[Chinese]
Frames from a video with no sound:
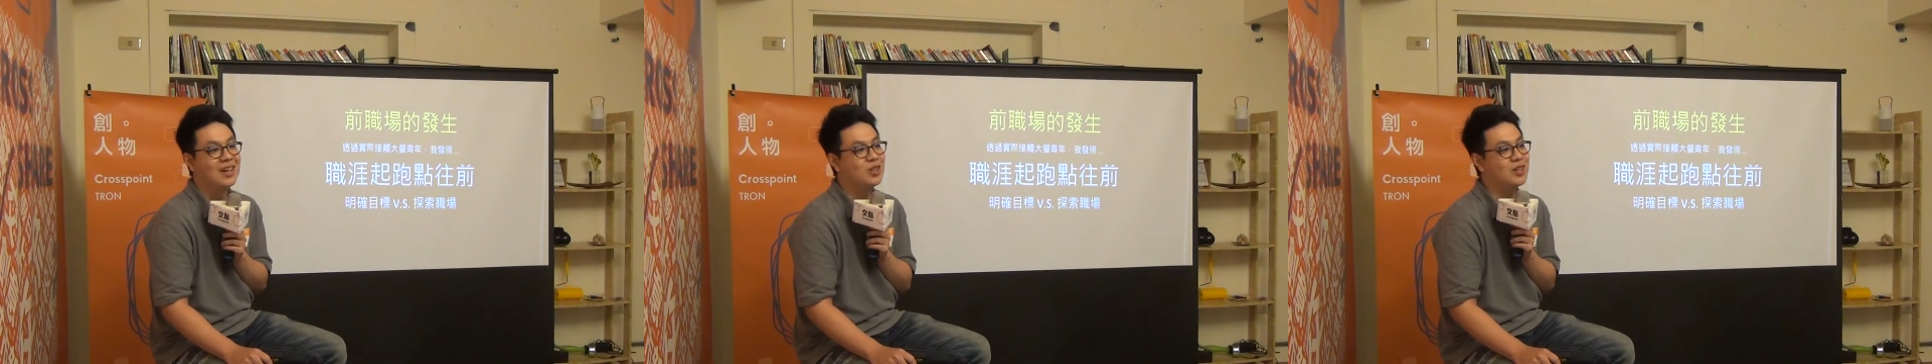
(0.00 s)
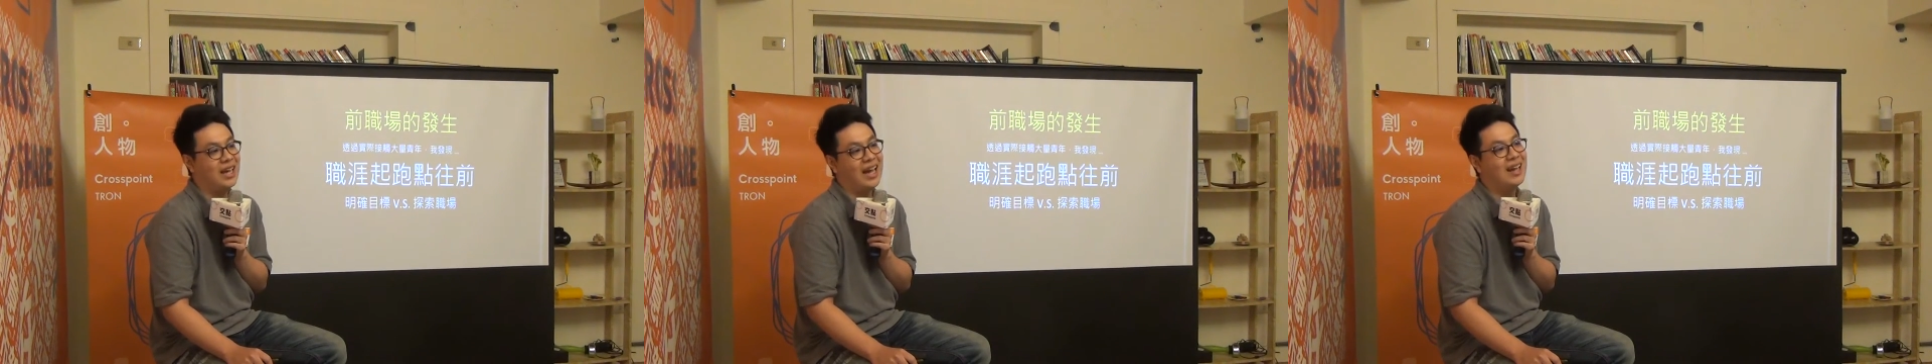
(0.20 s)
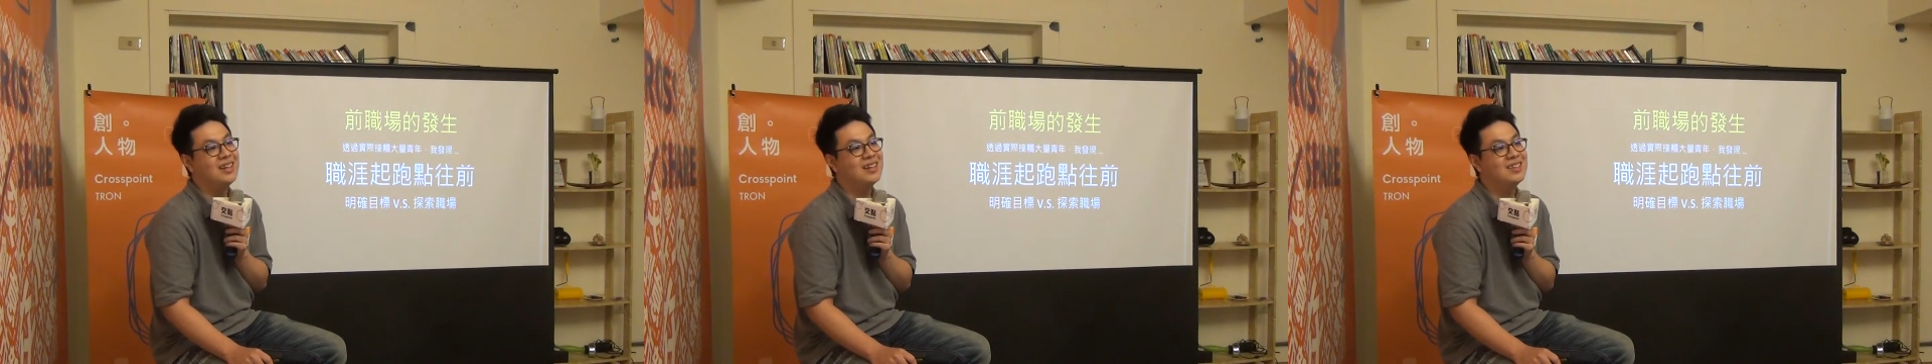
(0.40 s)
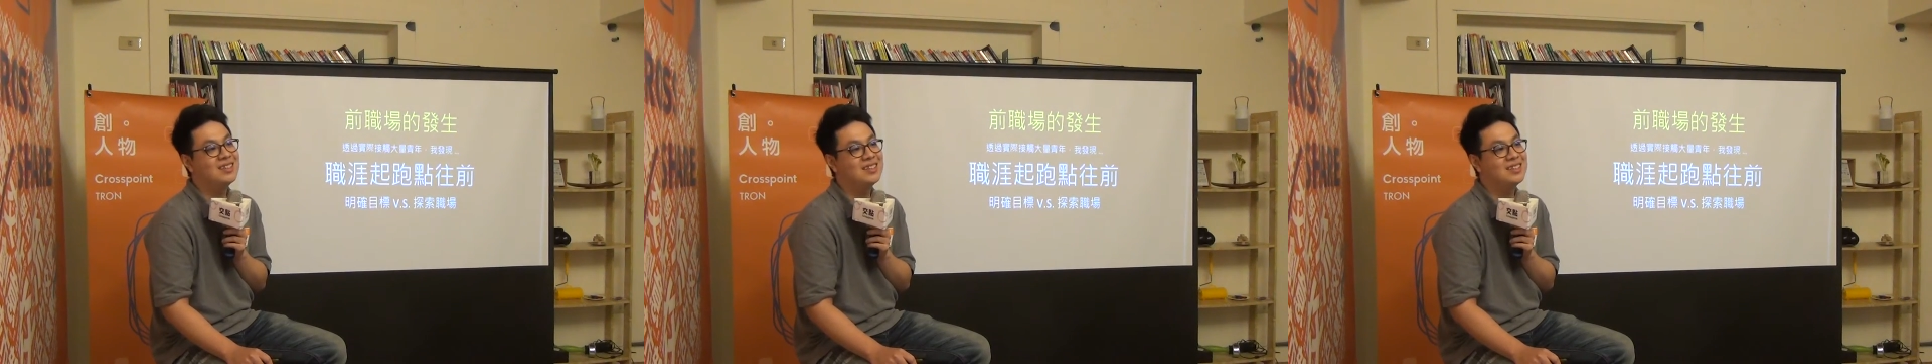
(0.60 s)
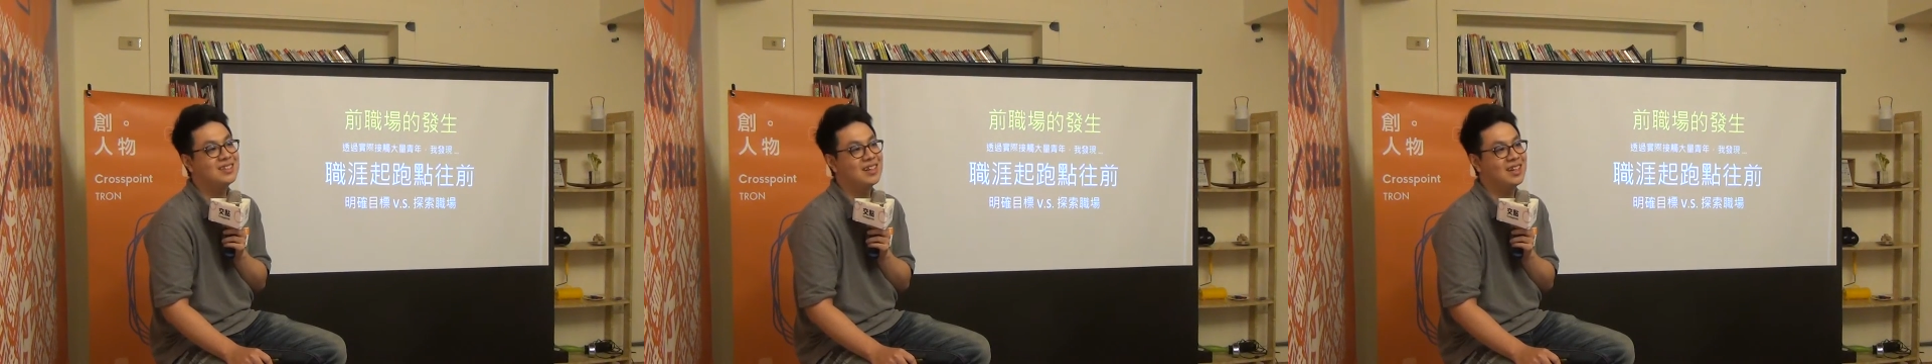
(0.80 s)
他说你还年
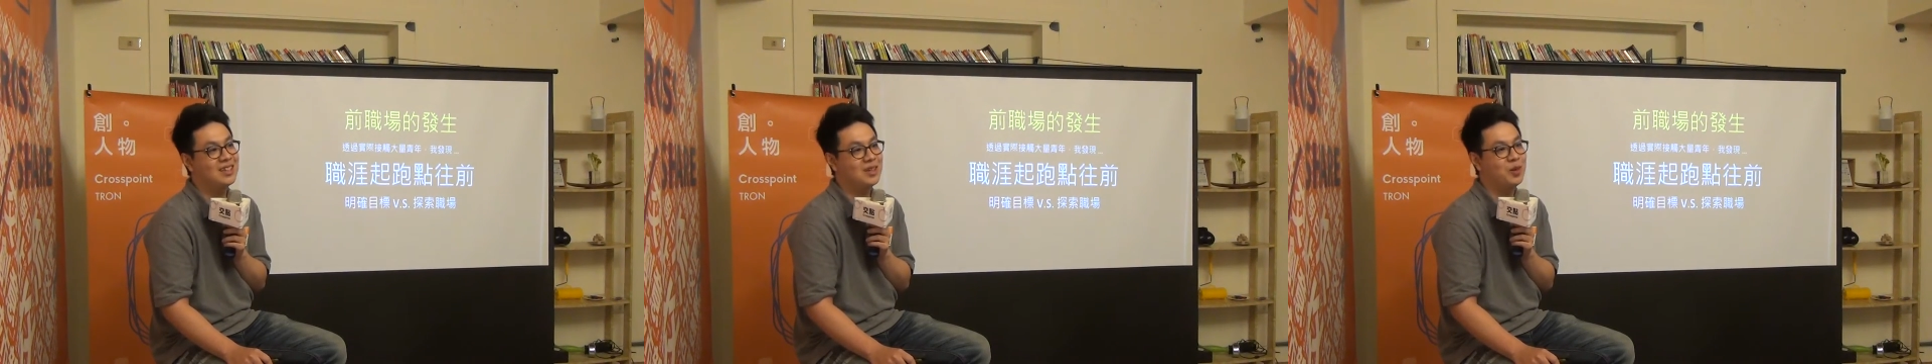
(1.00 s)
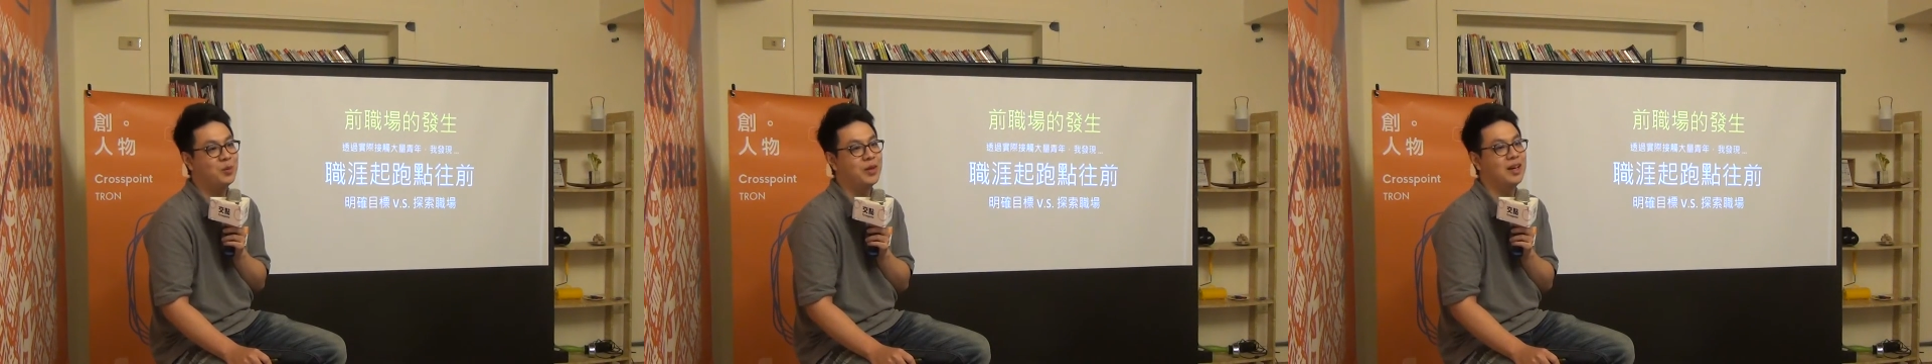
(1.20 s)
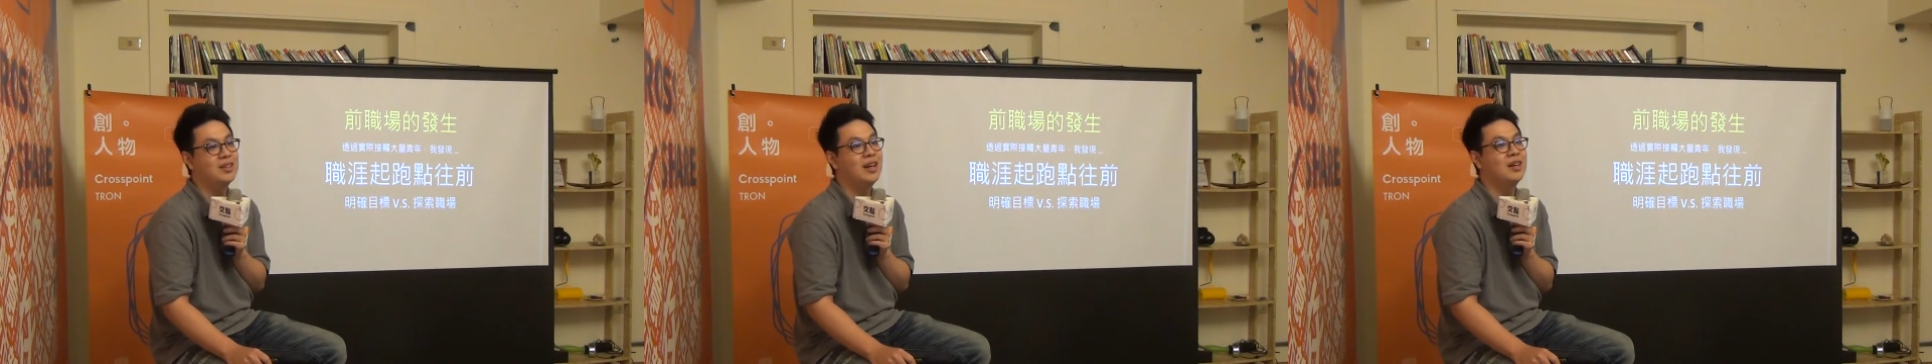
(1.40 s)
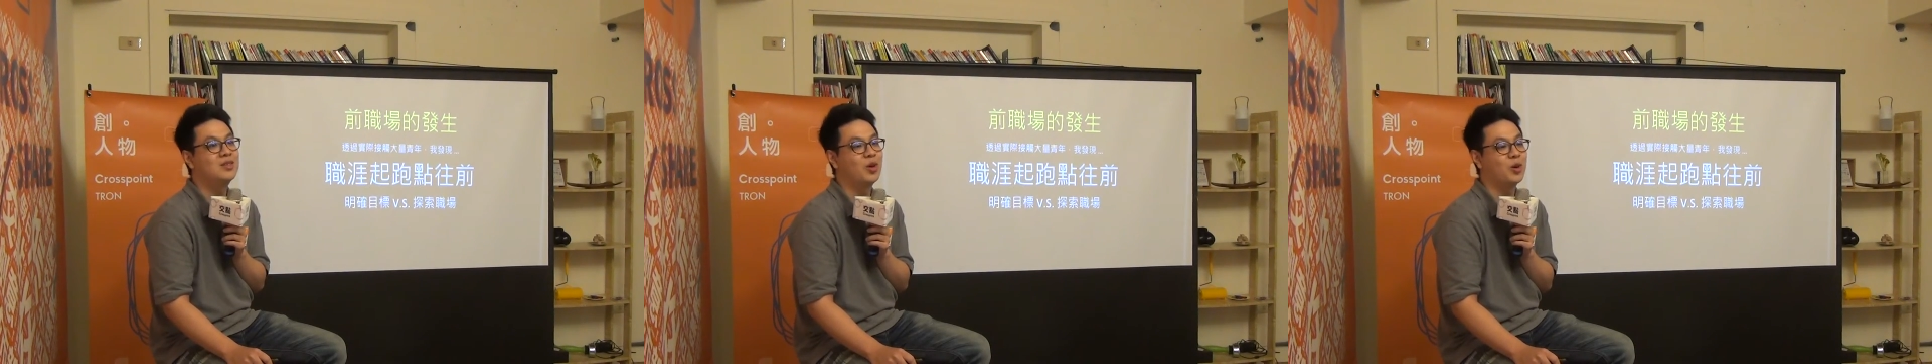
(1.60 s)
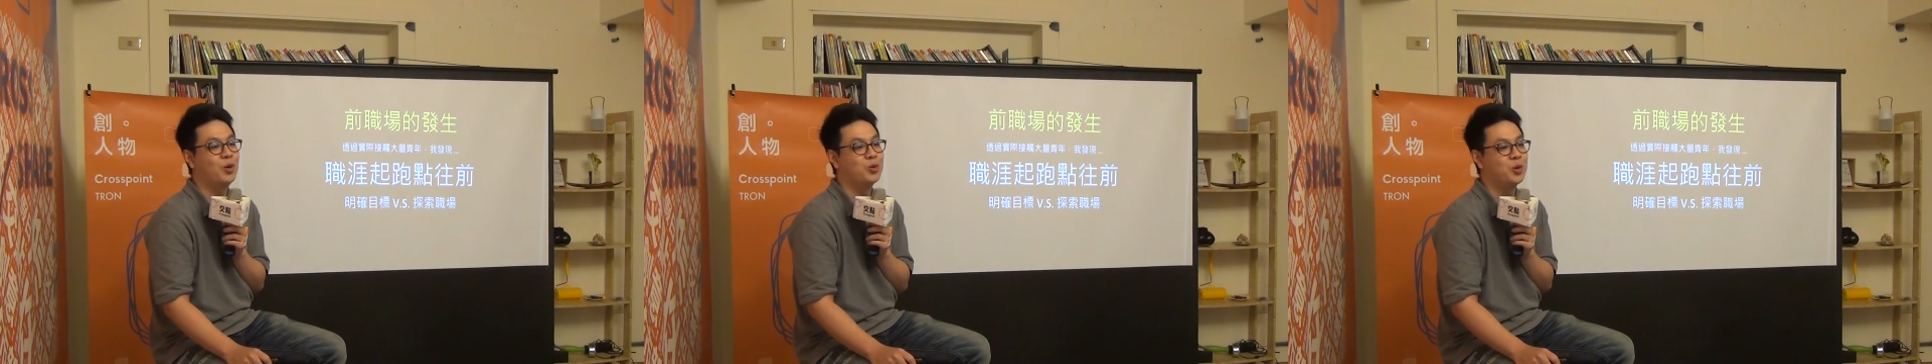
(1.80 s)
轻啊，你像我们要要
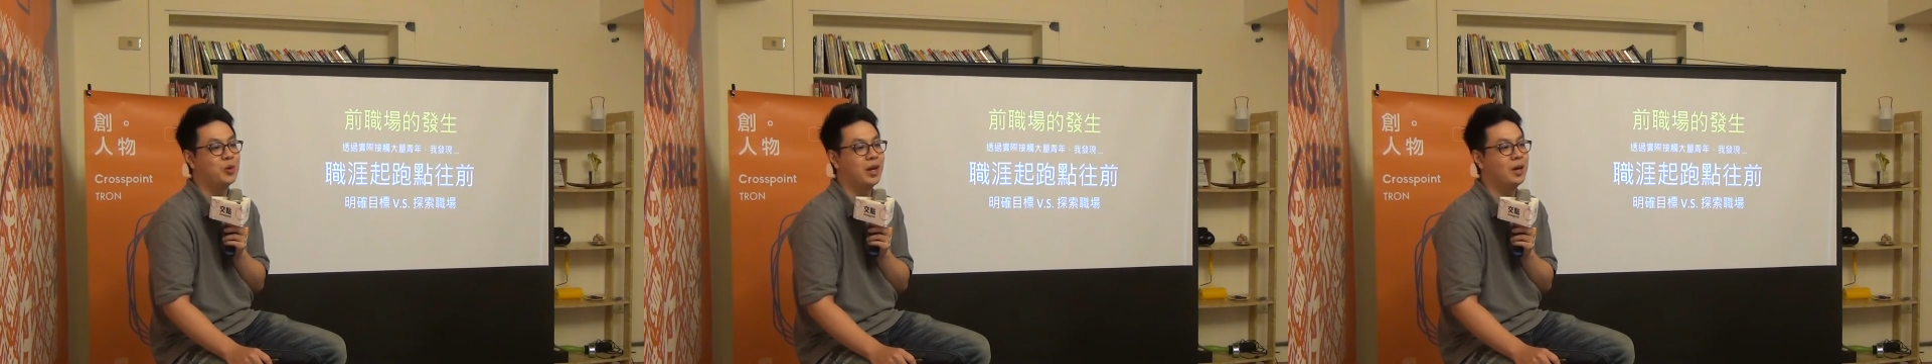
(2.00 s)
找工作，